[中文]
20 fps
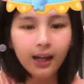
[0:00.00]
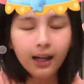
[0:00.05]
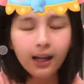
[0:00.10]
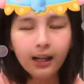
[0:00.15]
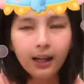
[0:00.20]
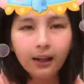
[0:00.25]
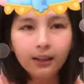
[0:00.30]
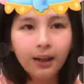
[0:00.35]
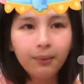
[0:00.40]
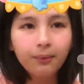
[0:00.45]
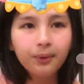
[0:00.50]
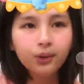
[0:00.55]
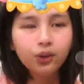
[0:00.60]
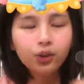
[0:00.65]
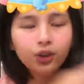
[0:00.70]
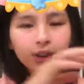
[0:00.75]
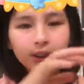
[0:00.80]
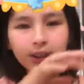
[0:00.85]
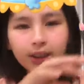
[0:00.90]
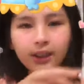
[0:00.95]
然后他们就
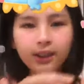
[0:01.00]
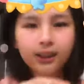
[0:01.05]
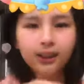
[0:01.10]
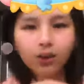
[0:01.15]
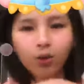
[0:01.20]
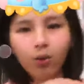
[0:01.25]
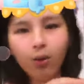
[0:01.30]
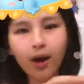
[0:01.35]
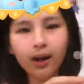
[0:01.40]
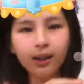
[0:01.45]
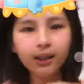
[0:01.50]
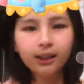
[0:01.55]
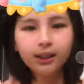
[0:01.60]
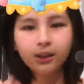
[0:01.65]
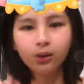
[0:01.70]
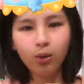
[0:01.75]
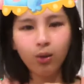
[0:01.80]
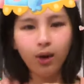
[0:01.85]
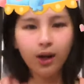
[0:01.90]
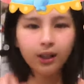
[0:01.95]
是一直晃，一
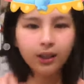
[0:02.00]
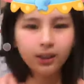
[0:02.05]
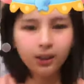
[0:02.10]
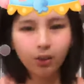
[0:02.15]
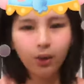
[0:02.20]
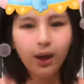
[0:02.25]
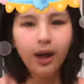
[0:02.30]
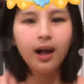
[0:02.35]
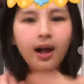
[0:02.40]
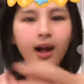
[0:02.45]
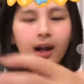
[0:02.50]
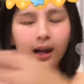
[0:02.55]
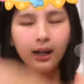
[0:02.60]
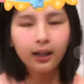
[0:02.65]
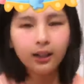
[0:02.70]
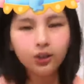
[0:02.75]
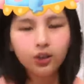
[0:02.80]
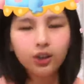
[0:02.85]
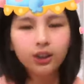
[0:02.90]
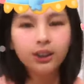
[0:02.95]
直晃，一直晃，然
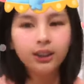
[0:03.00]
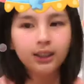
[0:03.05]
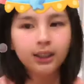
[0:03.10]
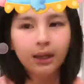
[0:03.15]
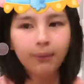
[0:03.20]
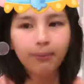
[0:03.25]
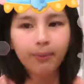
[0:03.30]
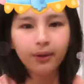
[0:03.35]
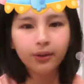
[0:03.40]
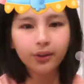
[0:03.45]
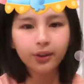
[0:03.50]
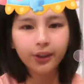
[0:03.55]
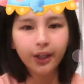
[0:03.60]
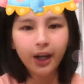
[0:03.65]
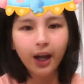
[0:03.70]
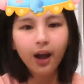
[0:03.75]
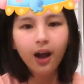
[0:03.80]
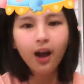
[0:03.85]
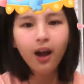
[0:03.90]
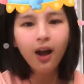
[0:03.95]
后他就是一直这样抱着他，